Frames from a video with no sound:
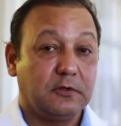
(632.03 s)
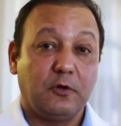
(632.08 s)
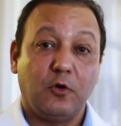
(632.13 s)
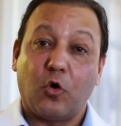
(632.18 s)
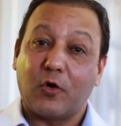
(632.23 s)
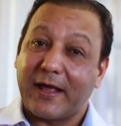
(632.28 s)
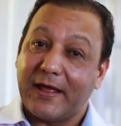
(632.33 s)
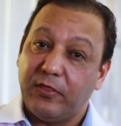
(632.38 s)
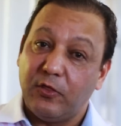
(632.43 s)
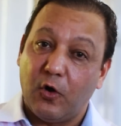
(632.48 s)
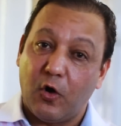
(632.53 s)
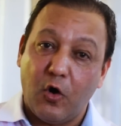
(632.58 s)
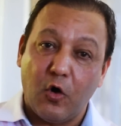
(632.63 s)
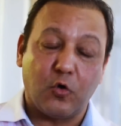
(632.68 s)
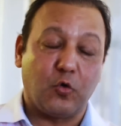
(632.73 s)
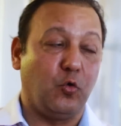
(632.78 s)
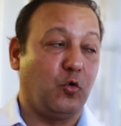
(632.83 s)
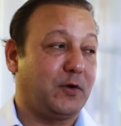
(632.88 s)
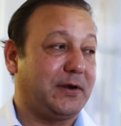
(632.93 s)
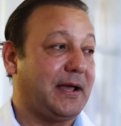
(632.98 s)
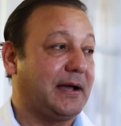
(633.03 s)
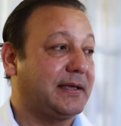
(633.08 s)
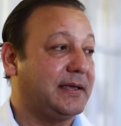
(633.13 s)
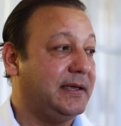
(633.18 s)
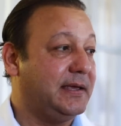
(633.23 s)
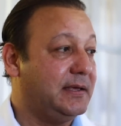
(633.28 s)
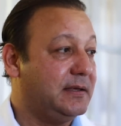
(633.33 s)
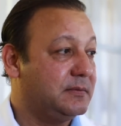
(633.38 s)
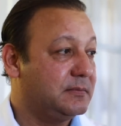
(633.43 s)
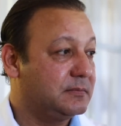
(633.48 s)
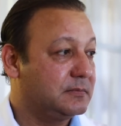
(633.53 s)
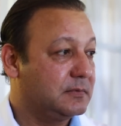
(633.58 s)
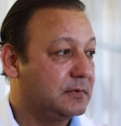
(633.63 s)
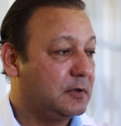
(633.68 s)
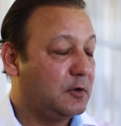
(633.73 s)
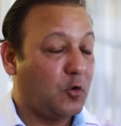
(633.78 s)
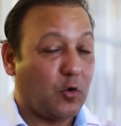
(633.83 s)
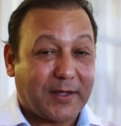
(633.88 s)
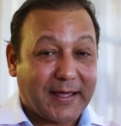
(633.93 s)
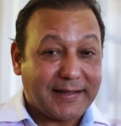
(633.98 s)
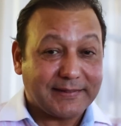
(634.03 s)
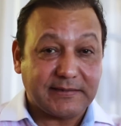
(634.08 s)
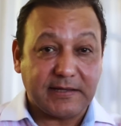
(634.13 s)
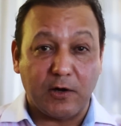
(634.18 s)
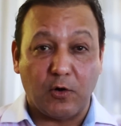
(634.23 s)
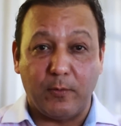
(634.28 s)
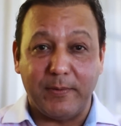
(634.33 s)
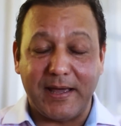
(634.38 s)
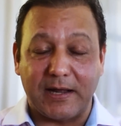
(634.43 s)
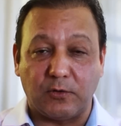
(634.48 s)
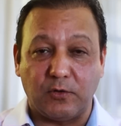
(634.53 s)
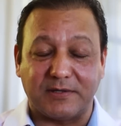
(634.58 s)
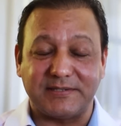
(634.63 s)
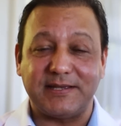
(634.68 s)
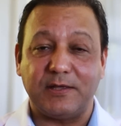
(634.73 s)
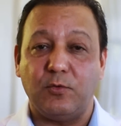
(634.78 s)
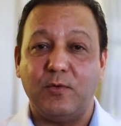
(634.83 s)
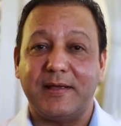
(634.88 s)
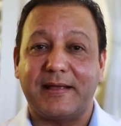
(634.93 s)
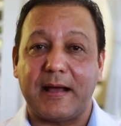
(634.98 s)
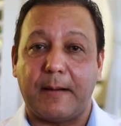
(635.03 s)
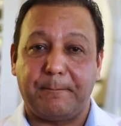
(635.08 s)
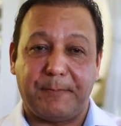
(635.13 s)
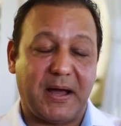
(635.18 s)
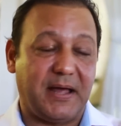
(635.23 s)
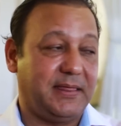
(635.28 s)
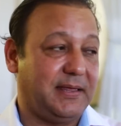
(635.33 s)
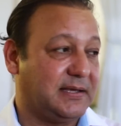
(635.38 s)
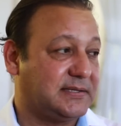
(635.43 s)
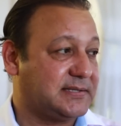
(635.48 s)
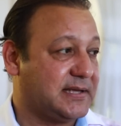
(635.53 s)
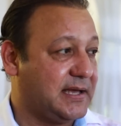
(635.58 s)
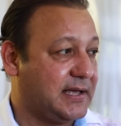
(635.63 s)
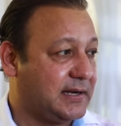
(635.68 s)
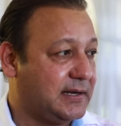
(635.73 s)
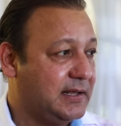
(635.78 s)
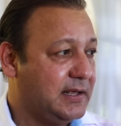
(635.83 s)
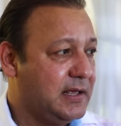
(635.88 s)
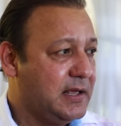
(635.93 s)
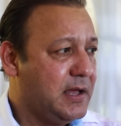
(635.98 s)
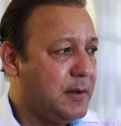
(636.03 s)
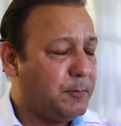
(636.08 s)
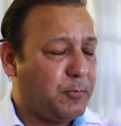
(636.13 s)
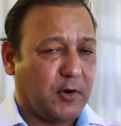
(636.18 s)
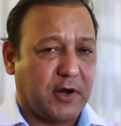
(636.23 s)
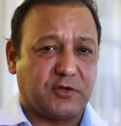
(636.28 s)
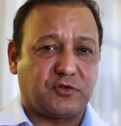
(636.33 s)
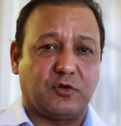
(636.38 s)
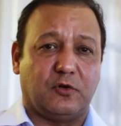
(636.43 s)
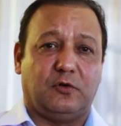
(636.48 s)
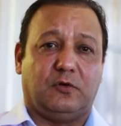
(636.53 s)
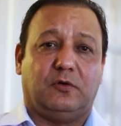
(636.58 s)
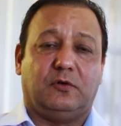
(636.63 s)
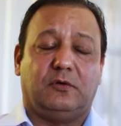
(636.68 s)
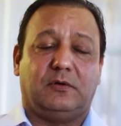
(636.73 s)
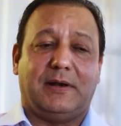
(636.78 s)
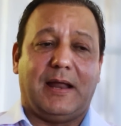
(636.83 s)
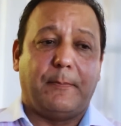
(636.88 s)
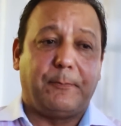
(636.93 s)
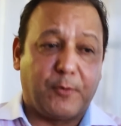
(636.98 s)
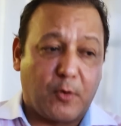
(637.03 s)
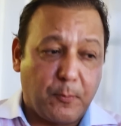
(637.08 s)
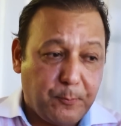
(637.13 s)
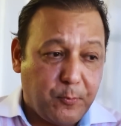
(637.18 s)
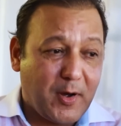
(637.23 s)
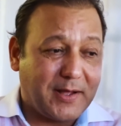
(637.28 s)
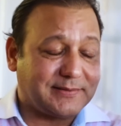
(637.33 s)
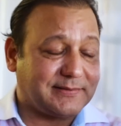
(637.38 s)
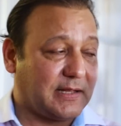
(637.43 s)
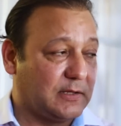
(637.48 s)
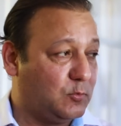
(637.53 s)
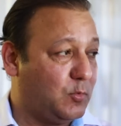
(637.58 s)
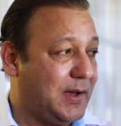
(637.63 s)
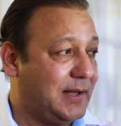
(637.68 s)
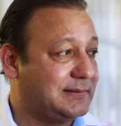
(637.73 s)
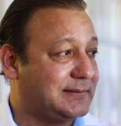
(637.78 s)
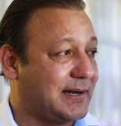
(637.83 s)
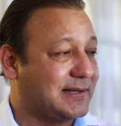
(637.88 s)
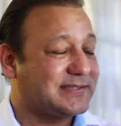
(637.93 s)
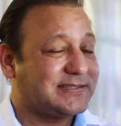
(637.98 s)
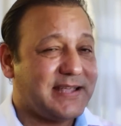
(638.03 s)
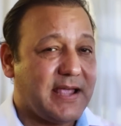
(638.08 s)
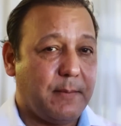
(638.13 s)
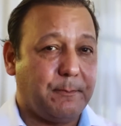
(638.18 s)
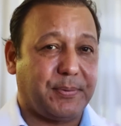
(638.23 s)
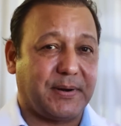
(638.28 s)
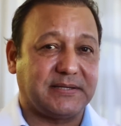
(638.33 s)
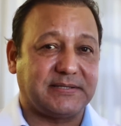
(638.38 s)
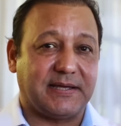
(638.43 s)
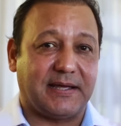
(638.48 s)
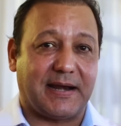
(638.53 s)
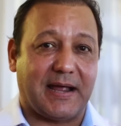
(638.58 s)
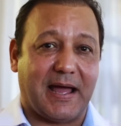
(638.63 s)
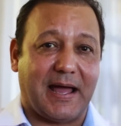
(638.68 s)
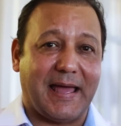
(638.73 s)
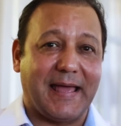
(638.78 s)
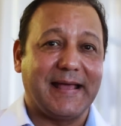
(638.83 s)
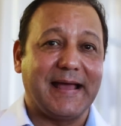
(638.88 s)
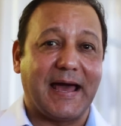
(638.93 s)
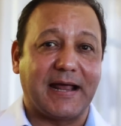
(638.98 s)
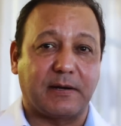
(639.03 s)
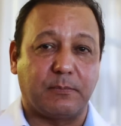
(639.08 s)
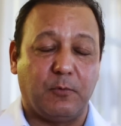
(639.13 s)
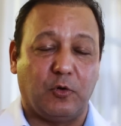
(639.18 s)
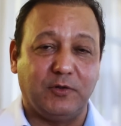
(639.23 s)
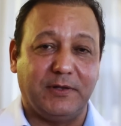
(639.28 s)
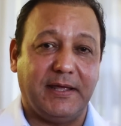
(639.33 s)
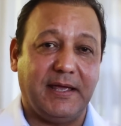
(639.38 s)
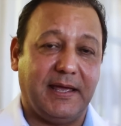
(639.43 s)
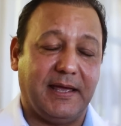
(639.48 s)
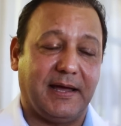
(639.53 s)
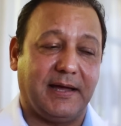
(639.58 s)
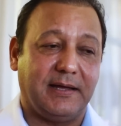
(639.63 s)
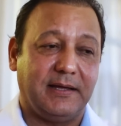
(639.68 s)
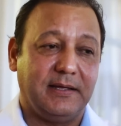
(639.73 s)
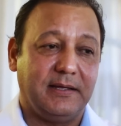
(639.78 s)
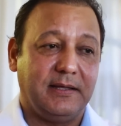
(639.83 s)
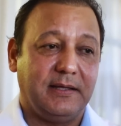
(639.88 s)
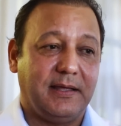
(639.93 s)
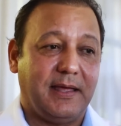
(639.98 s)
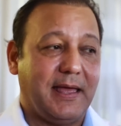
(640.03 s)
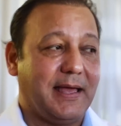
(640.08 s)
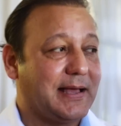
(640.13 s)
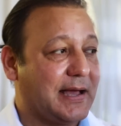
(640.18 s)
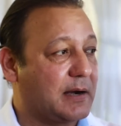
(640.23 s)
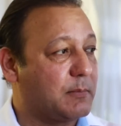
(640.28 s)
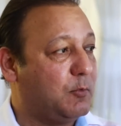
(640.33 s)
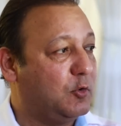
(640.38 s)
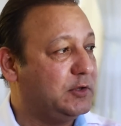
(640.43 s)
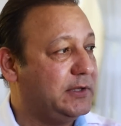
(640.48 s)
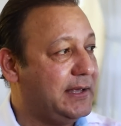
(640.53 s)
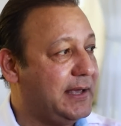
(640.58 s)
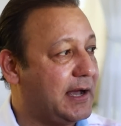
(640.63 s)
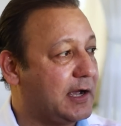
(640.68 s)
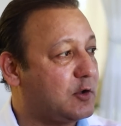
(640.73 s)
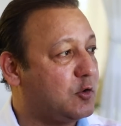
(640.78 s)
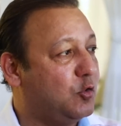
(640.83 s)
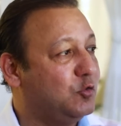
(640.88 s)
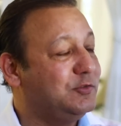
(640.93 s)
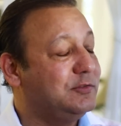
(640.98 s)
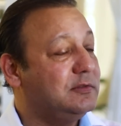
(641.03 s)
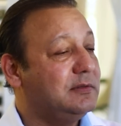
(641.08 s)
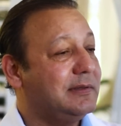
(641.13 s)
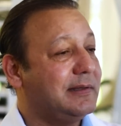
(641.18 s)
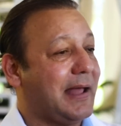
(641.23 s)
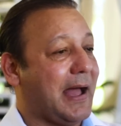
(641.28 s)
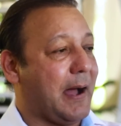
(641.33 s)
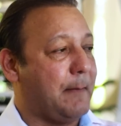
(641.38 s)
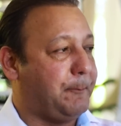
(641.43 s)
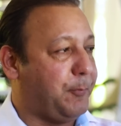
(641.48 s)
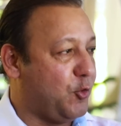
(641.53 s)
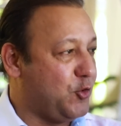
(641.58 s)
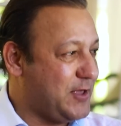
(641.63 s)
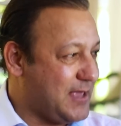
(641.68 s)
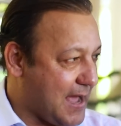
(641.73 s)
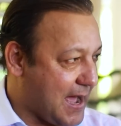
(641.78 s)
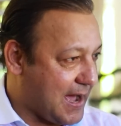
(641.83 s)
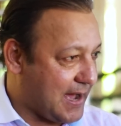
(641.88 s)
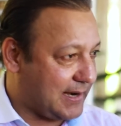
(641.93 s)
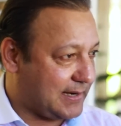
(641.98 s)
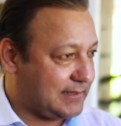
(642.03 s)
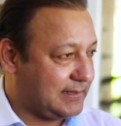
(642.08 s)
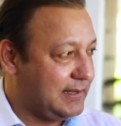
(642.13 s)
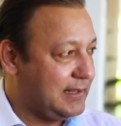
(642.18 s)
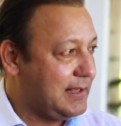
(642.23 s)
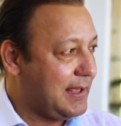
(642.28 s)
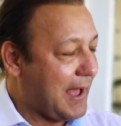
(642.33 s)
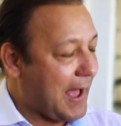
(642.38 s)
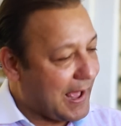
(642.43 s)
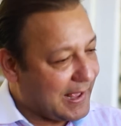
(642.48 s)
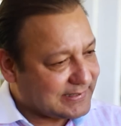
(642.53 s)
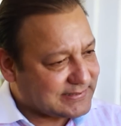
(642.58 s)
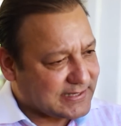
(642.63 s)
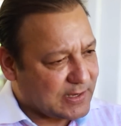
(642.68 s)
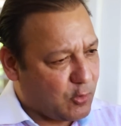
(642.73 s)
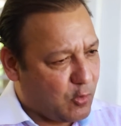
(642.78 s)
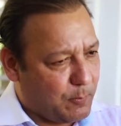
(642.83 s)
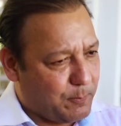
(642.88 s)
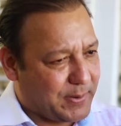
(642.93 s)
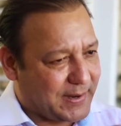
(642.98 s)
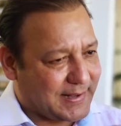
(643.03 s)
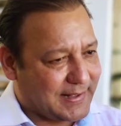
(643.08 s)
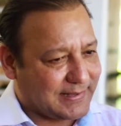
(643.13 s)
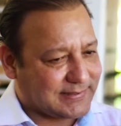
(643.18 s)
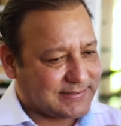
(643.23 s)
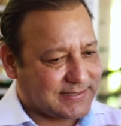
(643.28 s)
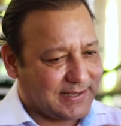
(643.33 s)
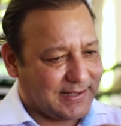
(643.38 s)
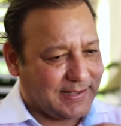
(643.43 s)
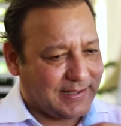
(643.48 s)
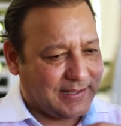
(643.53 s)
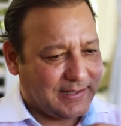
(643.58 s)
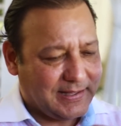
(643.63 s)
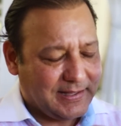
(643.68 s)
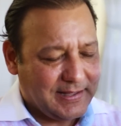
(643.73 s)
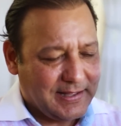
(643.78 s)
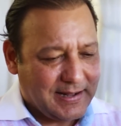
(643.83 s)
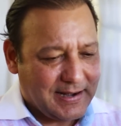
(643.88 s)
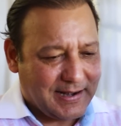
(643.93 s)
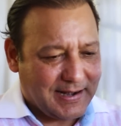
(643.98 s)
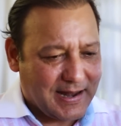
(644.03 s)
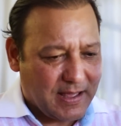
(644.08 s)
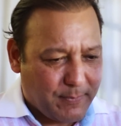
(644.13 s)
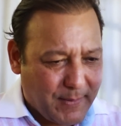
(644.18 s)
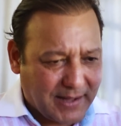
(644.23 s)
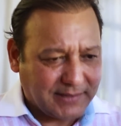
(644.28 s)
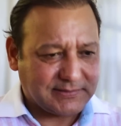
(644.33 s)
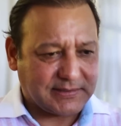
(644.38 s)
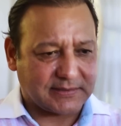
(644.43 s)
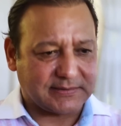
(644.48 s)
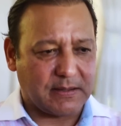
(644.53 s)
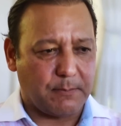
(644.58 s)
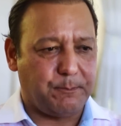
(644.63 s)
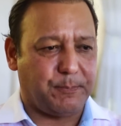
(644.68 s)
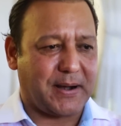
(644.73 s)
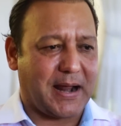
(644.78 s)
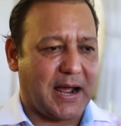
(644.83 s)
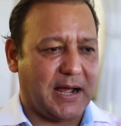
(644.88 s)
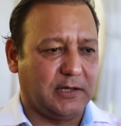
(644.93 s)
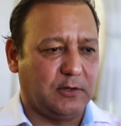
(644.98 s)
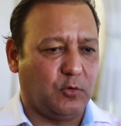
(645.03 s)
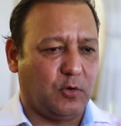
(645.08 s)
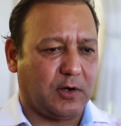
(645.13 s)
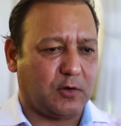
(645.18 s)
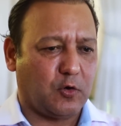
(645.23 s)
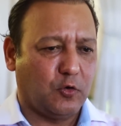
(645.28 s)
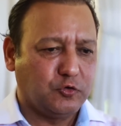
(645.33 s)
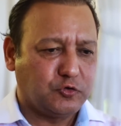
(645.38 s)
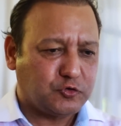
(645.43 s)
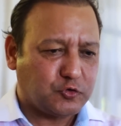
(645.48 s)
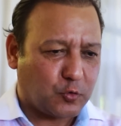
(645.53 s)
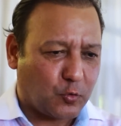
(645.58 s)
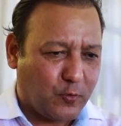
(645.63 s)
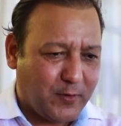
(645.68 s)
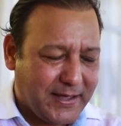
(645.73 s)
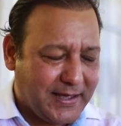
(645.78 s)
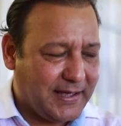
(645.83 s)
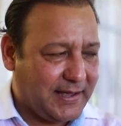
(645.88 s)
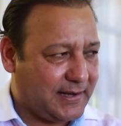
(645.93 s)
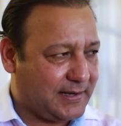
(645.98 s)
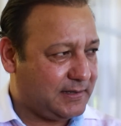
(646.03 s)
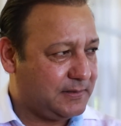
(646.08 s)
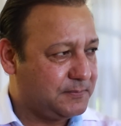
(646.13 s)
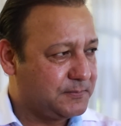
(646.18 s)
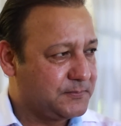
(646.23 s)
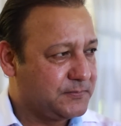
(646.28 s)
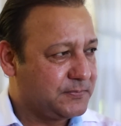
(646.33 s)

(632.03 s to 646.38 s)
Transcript: Lo que no ocurre aquí, lo que este gobierno ha sido incapaz de hacer. Por eso la propuesta nuestra siempre será en armonía, en armonía con apoyar a ese hombre que se levanta temprano a construir